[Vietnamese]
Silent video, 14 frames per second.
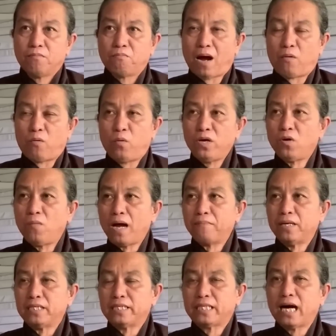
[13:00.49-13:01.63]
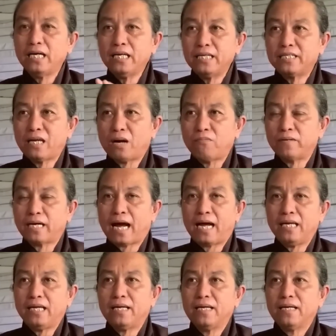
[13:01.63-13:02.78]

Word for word: mà quý cô bác mình tới trong cái